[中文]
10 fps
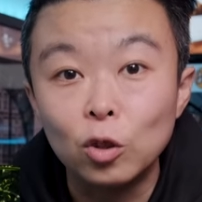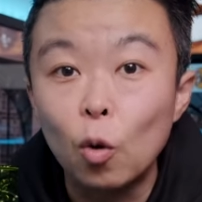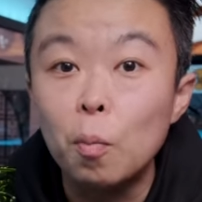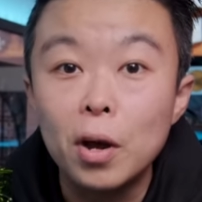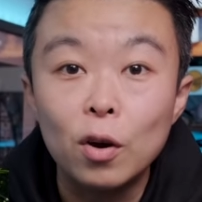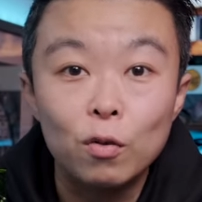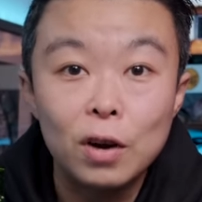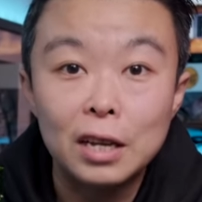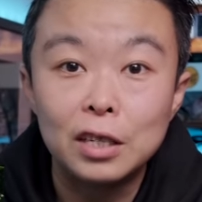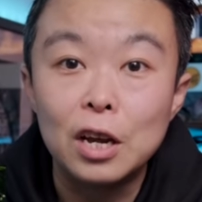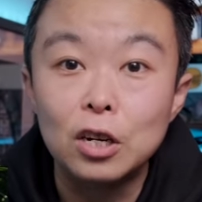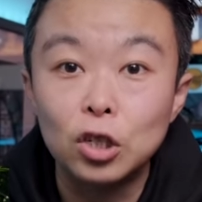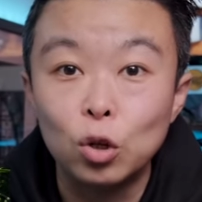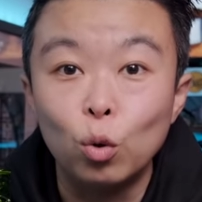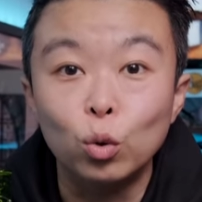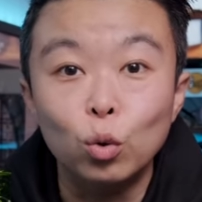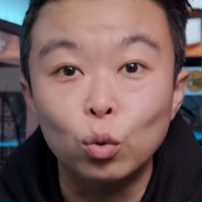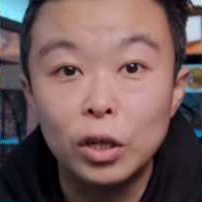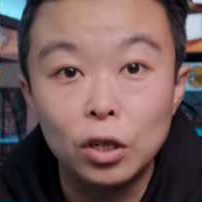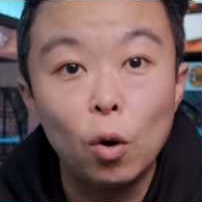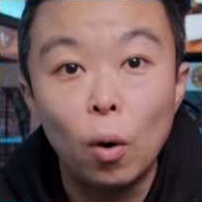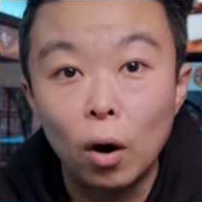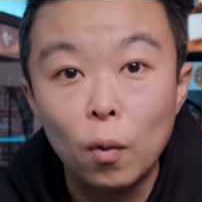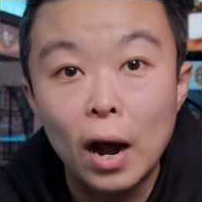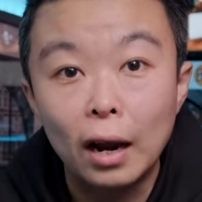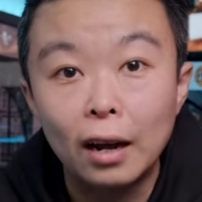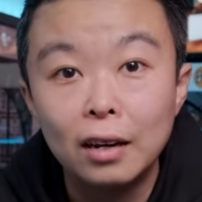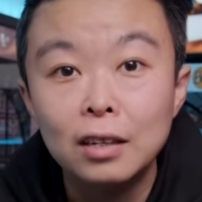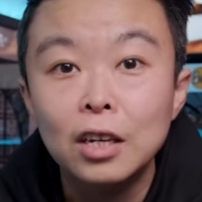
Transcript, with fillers: 都没有发现手动对焦环坏了。